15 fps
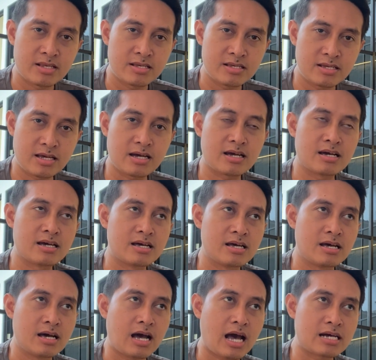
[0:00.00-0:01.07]
Ya,
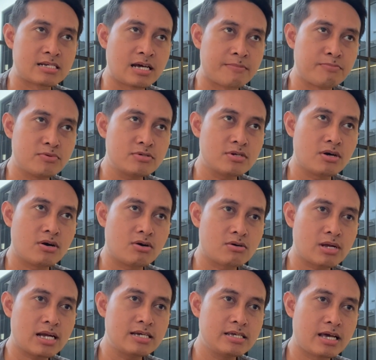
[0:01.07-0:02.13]
adapun
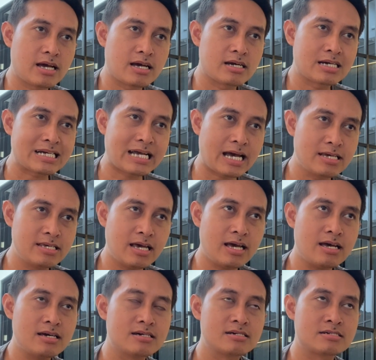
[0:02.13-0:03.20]
orang yang kaya
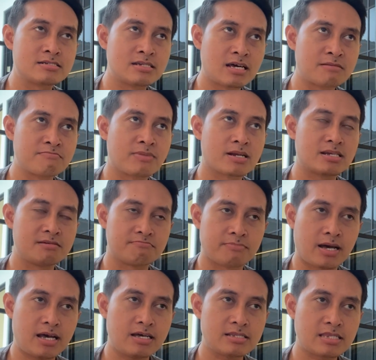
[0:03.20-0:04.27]
dan
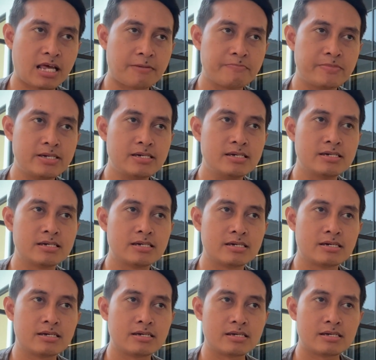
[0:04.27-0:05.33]
berlimpah tapi
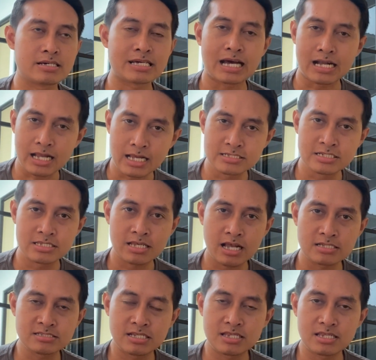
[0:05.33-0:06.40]
nggak
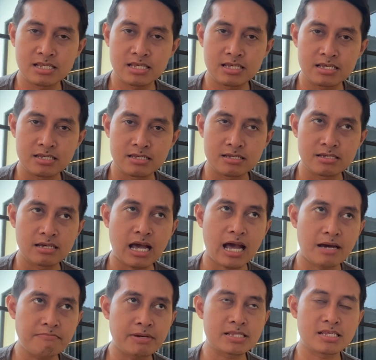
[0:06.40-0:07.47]
rajin-rajin
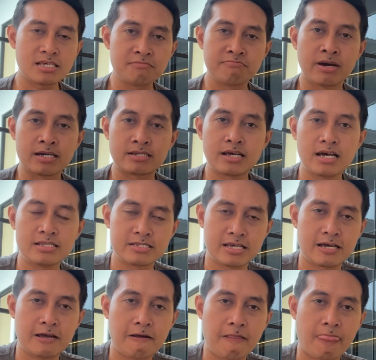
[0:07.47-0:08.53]
amat
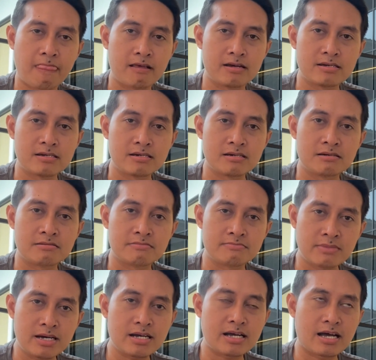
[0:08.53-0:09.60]
ibadahnya,
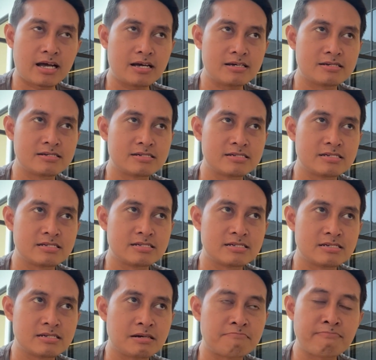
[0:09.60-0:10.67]
maka
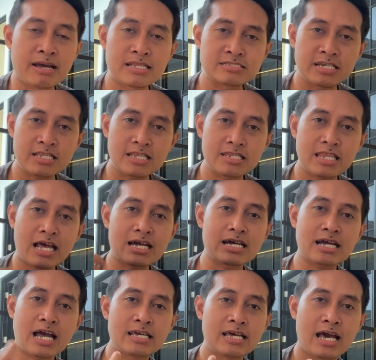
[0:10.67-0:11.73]
mindset tentang
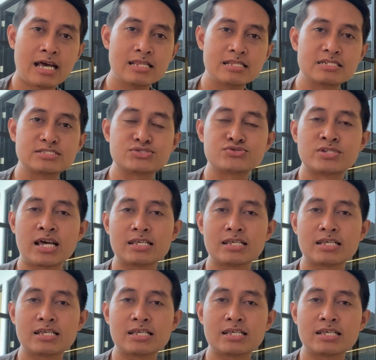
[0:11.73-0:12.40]
kekayaan sudah